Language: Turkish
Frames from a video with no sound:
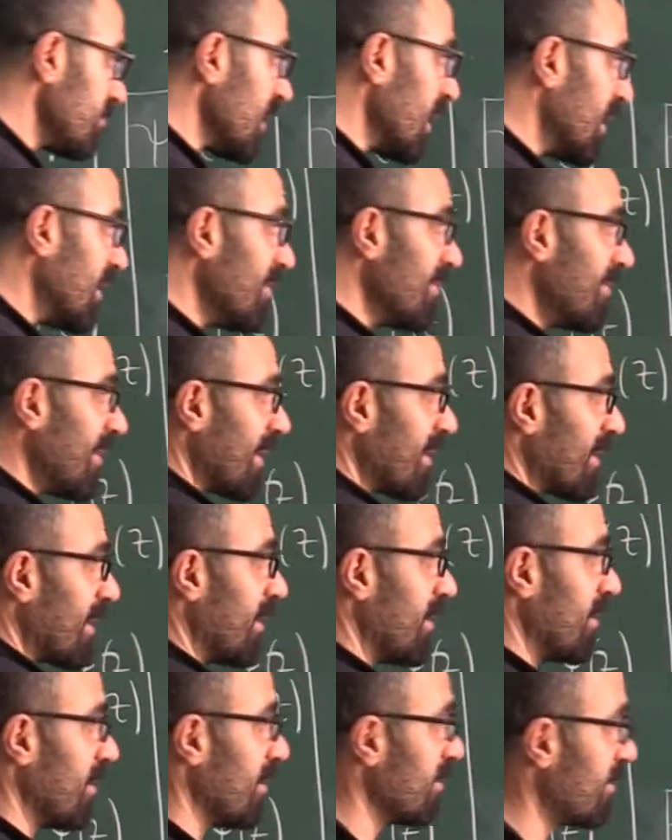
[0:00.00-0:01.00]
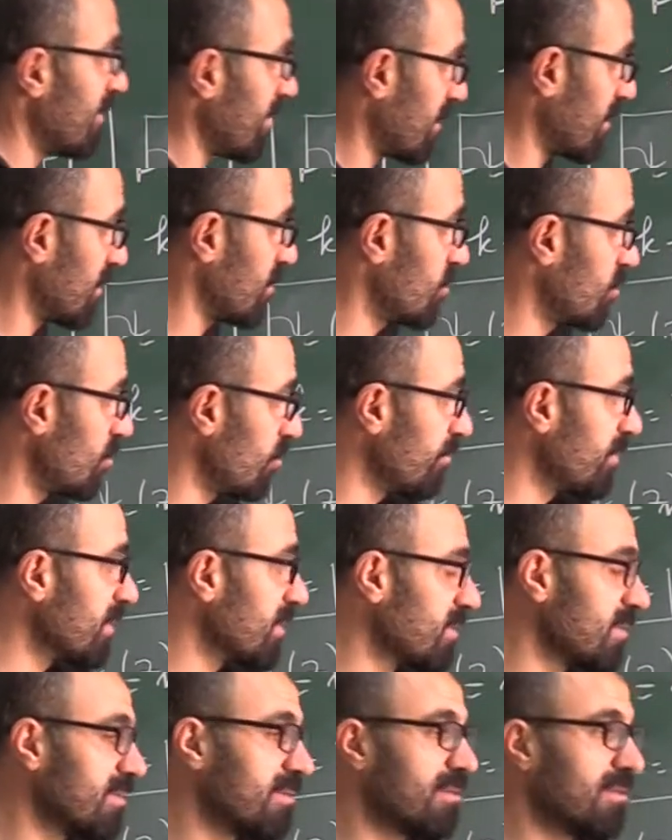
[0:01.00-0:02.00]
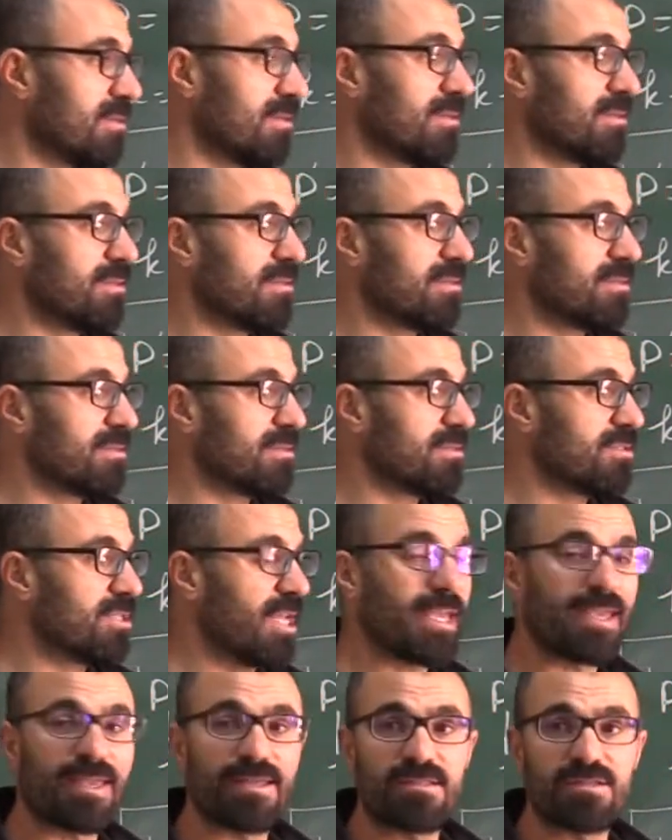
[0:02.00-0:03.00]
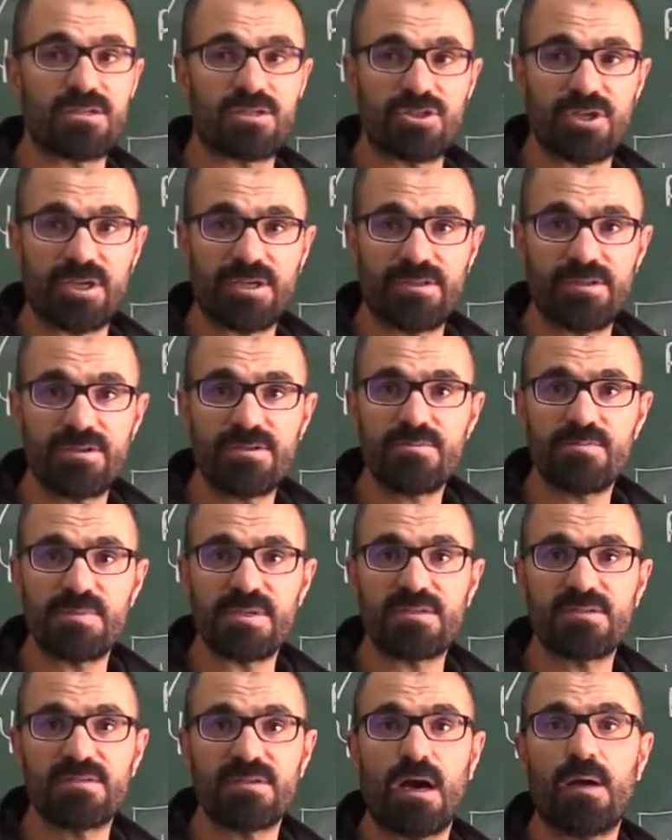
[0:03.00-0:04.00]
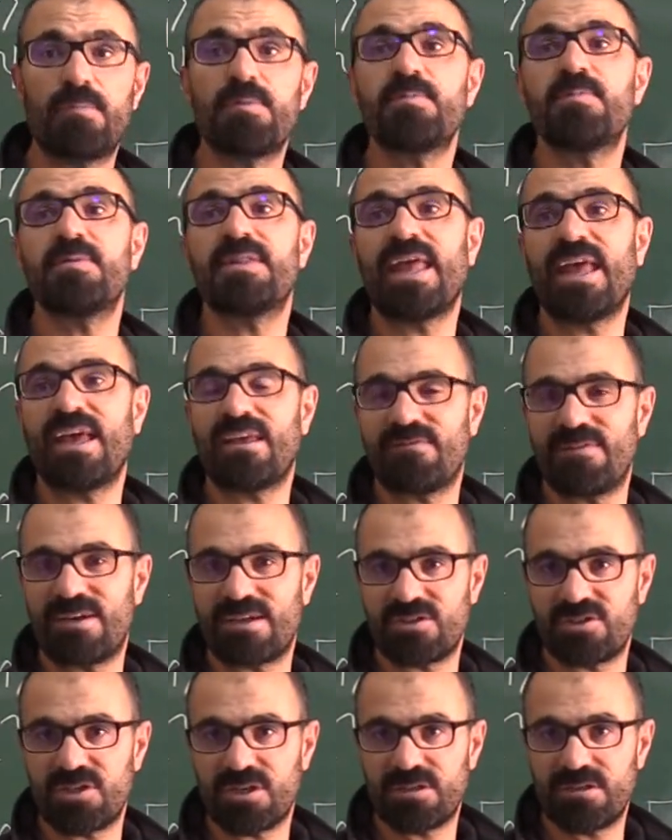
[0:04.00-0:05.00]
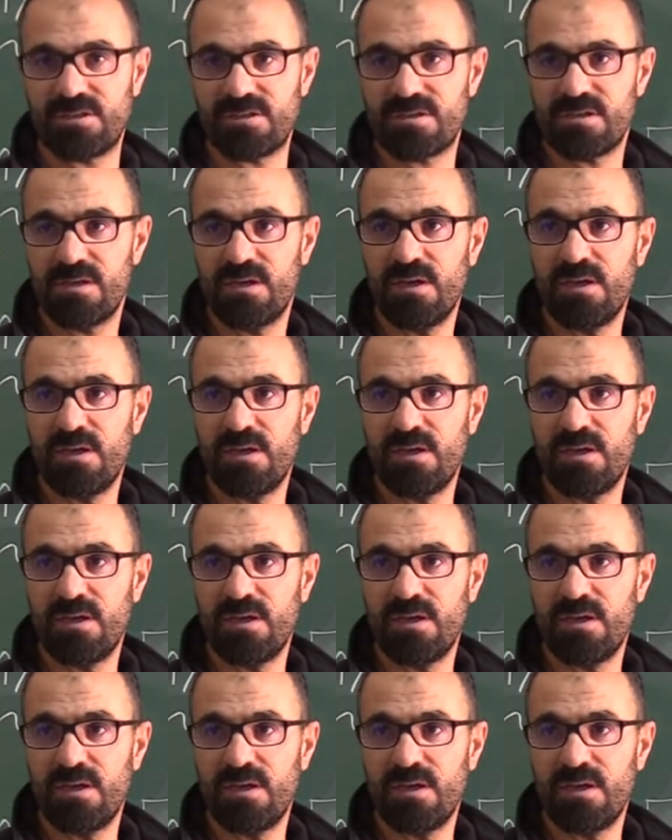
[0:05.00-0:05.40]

integre integrasyon bir e, şey getirecektir. Bir sabit bir değer verecektir.